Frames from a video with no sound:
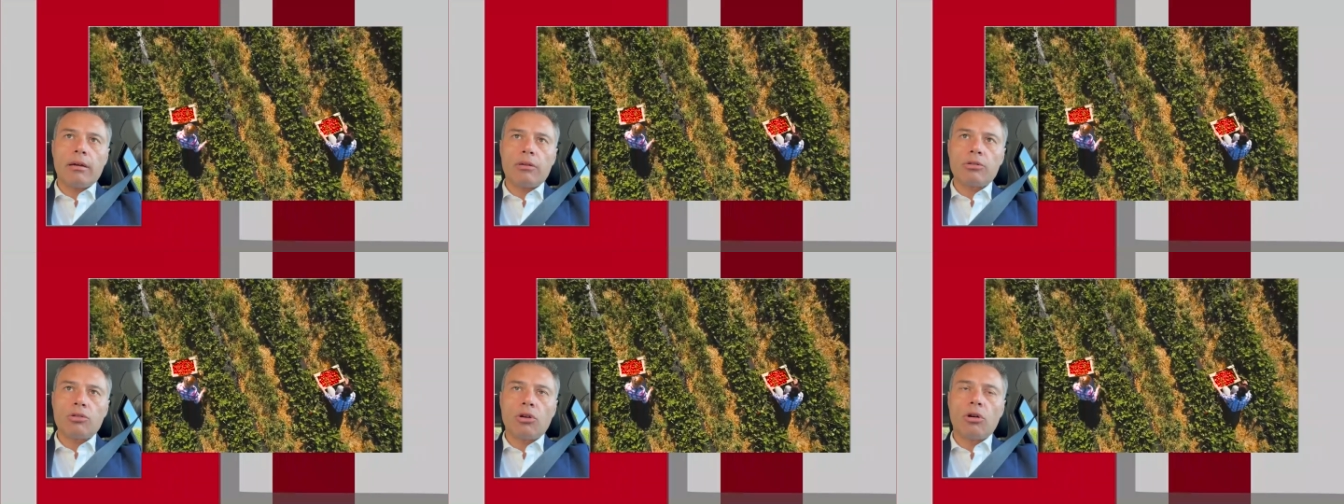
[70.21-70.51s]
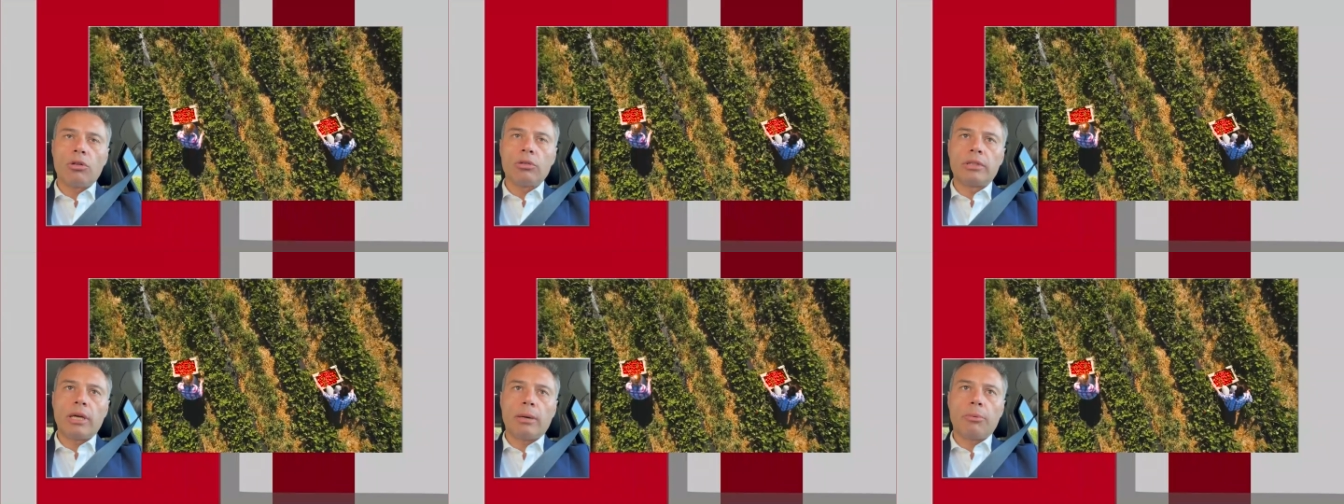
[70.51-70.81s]

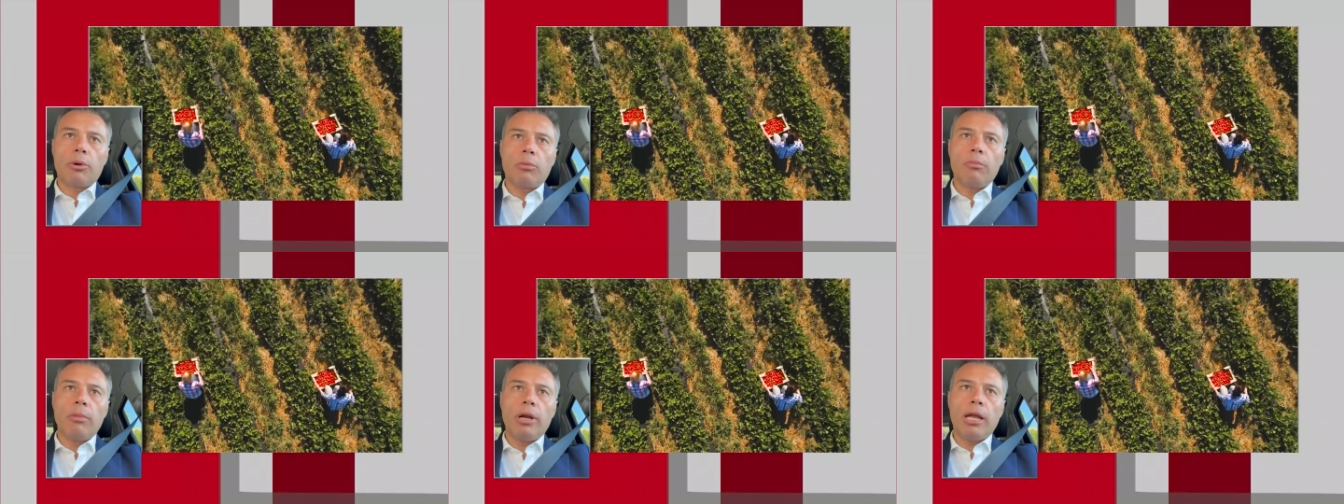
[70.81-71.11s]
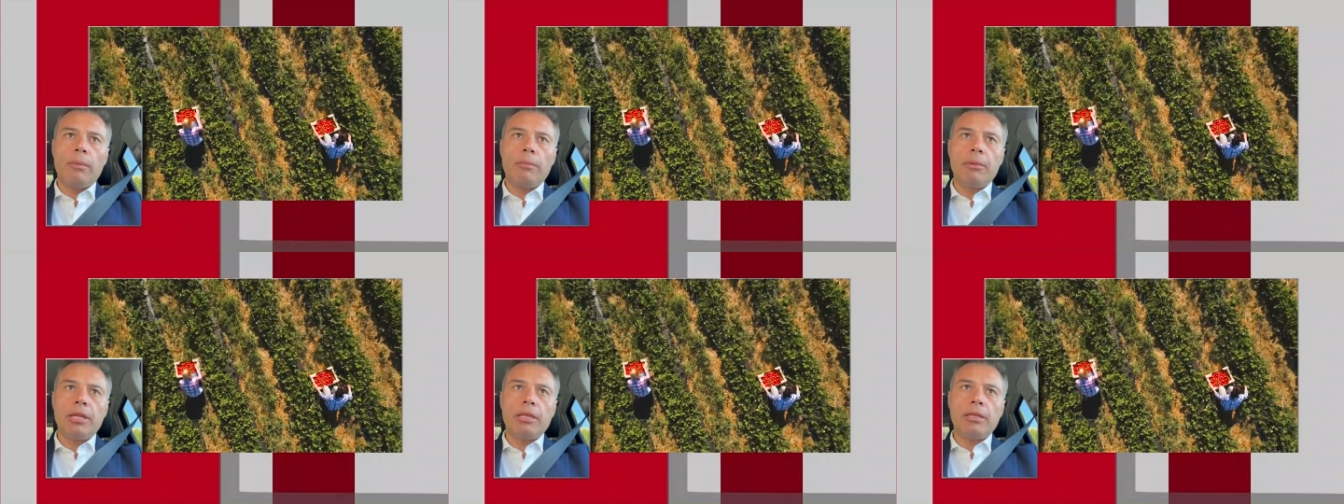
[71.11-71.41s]
sconta
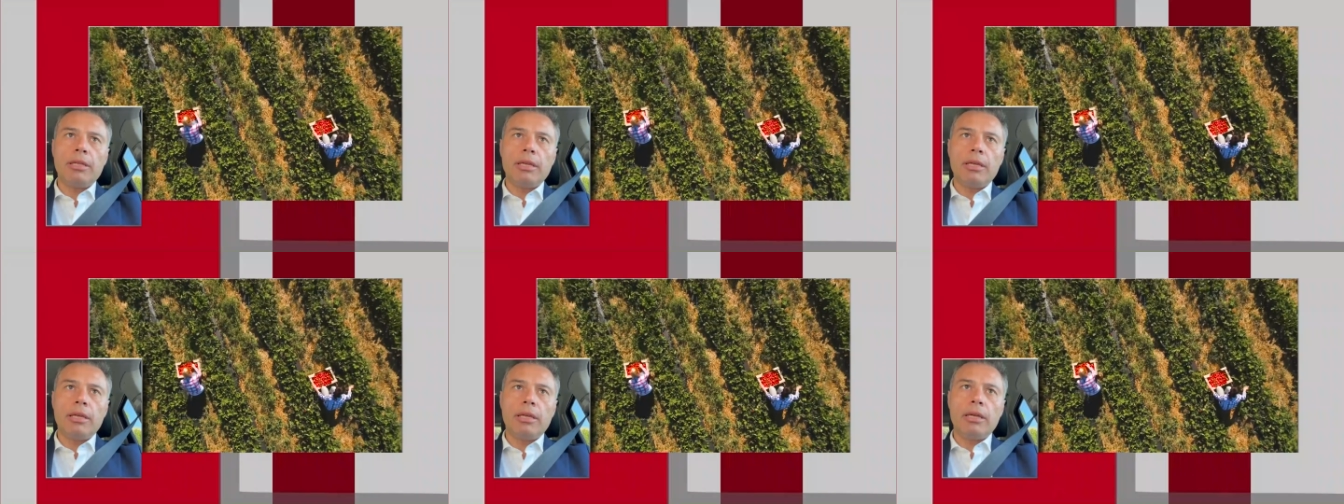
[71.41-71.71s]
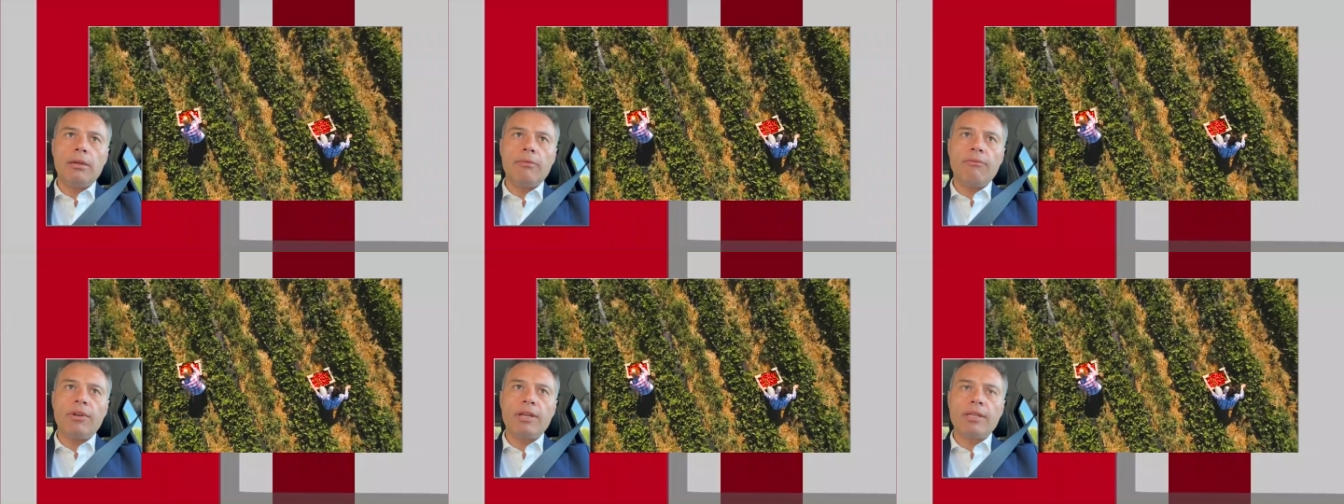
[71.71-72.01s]
problemi
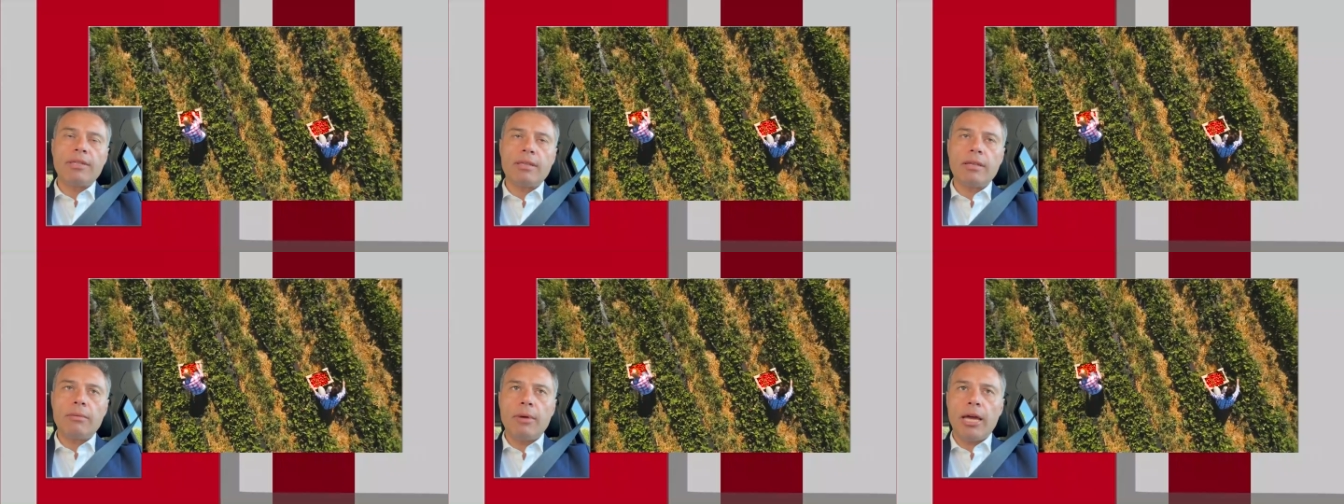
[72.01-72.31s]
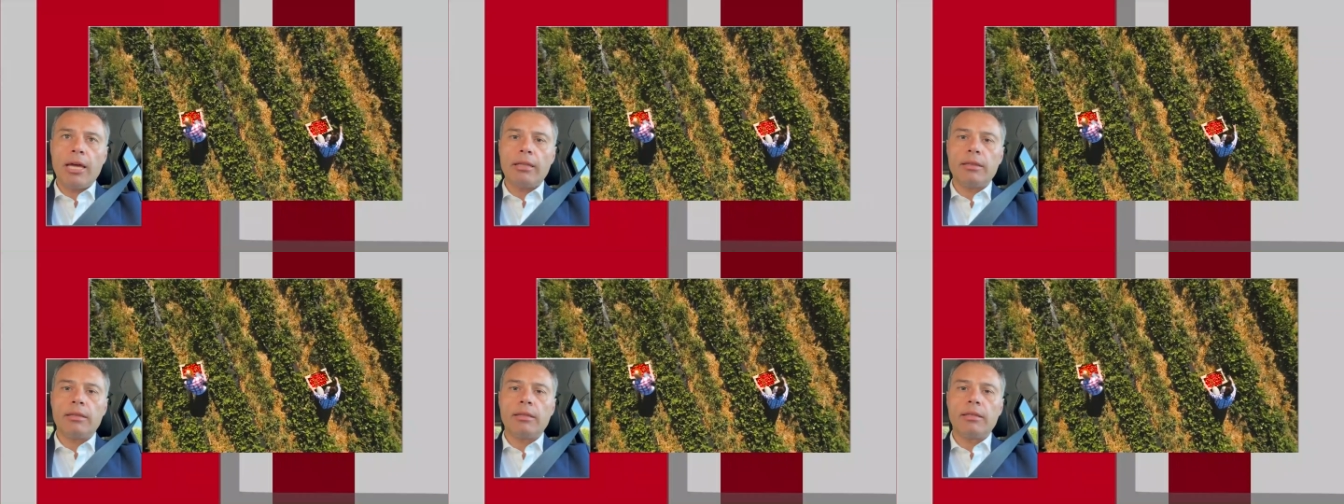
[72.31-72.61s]
di
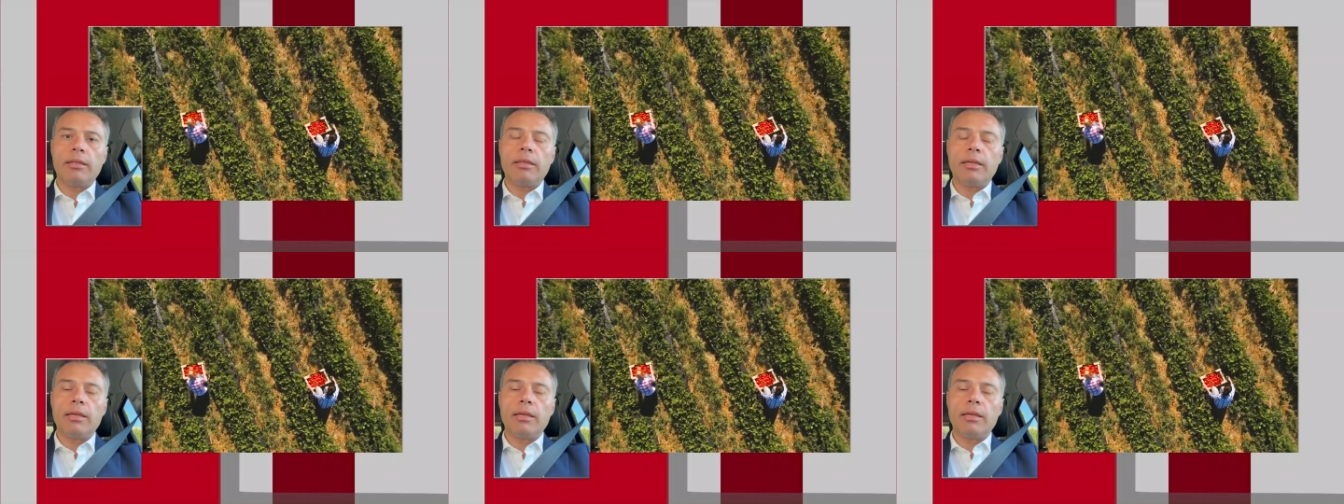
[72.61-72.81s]
investimenti,